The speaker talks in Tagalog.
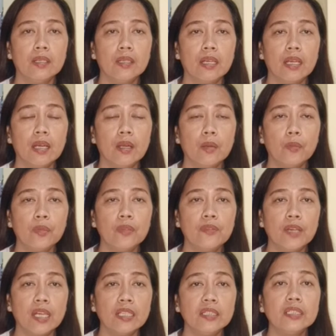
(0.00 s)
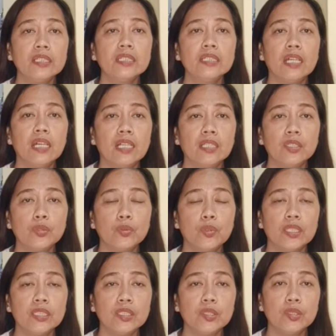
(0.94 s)
uh, we've undergone
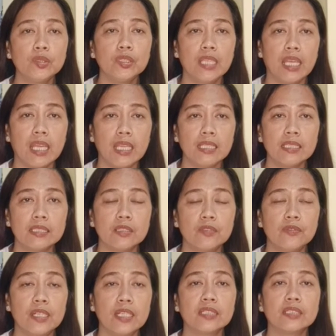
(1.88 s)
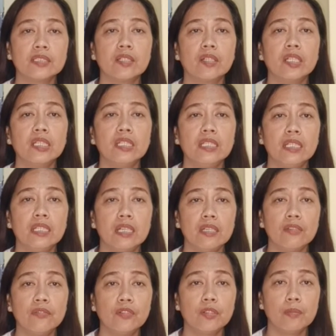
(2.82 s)
22 days of
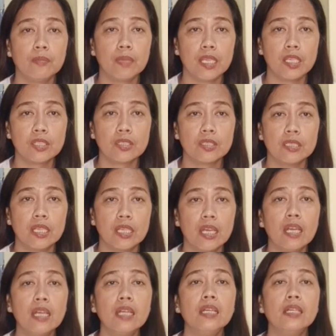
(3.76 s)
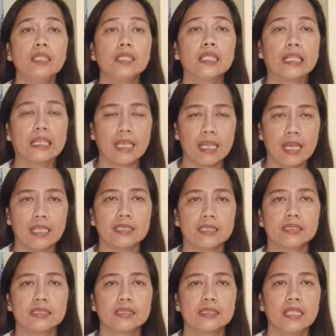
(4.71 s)
extraordinary formation na
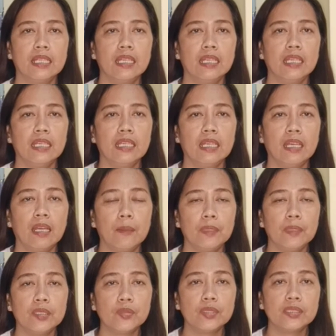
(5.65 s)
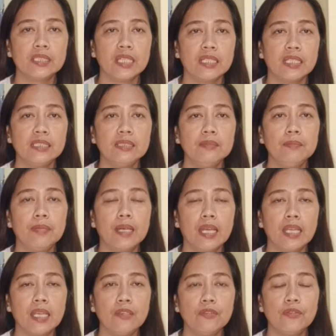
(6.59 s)
class. Um, it was headed
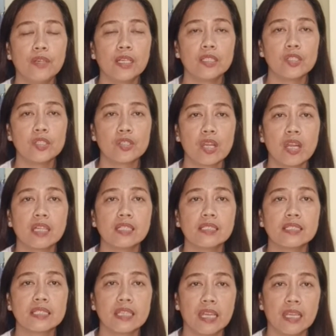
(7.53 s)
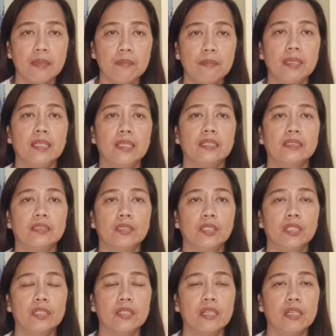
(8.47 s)
by Father Charles Jaime,
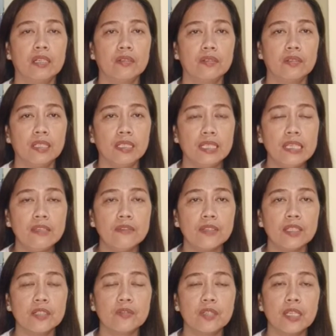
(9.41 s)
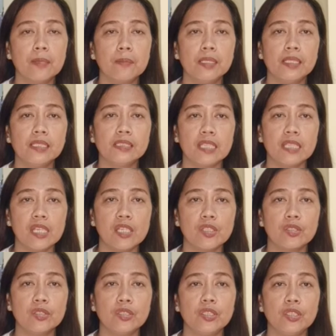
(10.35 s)
or the our Relief and
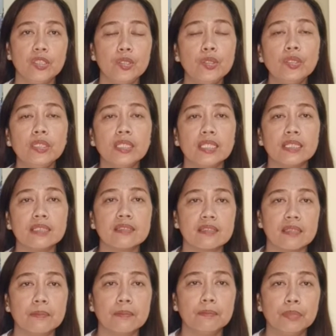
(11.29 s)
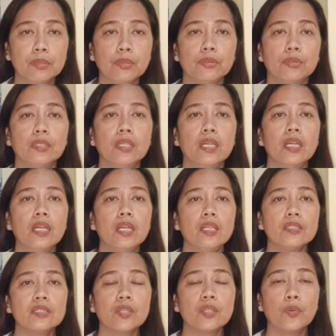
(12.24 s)
Rehabilitation Unit Cebu.
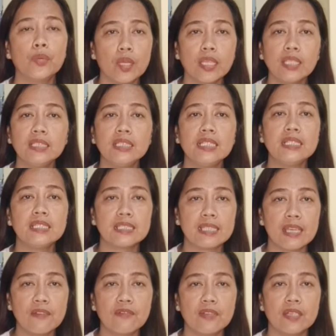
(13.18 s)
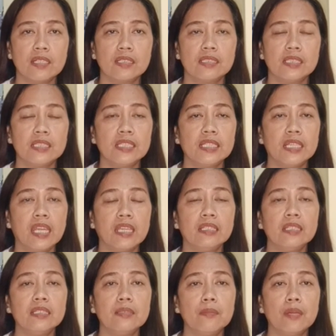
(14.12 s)
So, 27
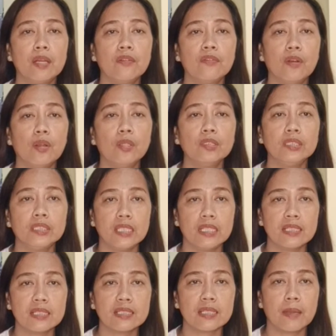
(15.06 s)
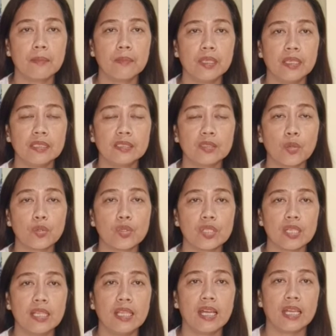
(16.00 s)
dedicated ng mga volunteers sa aming
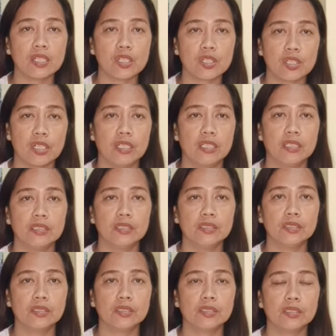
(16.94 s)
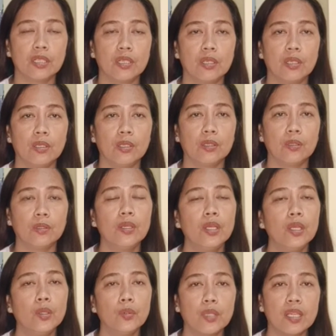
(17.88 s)
social action. So,
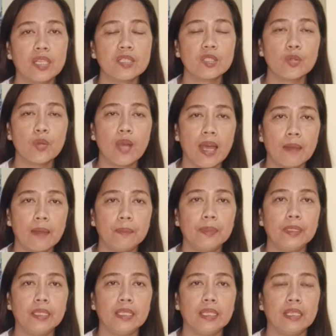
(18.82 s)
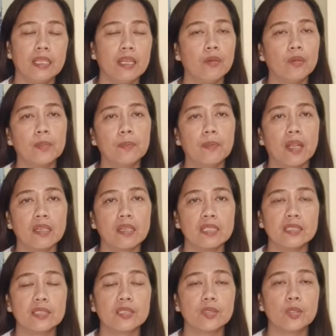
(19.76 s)
we are so happy and our
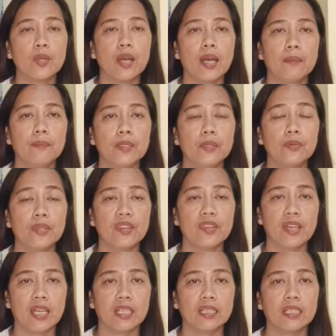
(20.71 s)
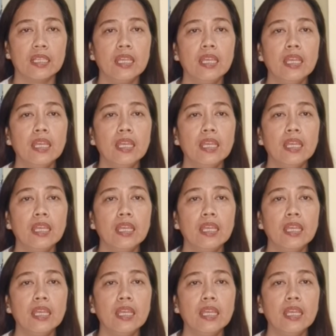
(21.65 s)
parish is so happy with that.